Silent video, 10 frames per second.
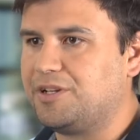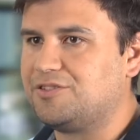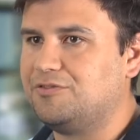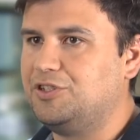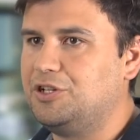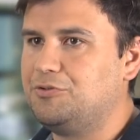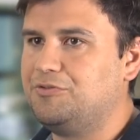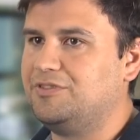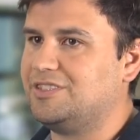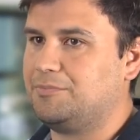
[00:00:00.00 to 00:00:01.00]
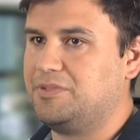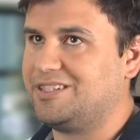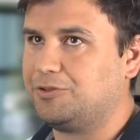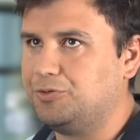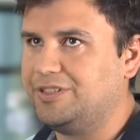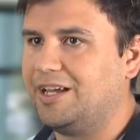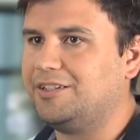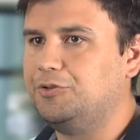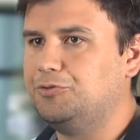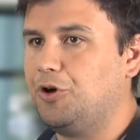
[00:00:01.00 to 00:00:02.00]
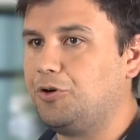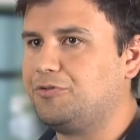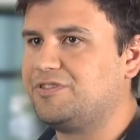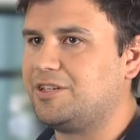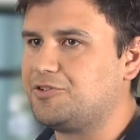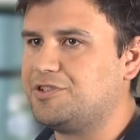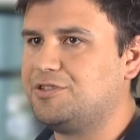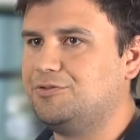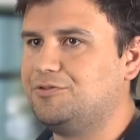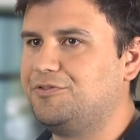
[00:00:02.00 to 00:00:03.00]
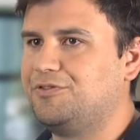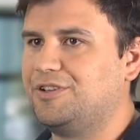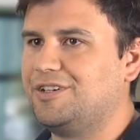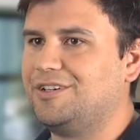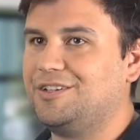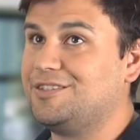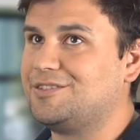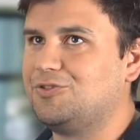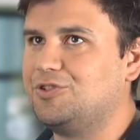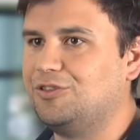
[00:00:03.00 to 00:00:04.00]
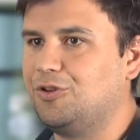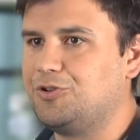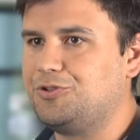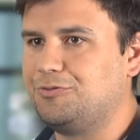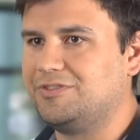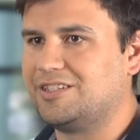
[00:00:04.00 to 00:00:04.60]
pracowników, więc jakby zatrudnianie juniorów, stażystów jest codziennością w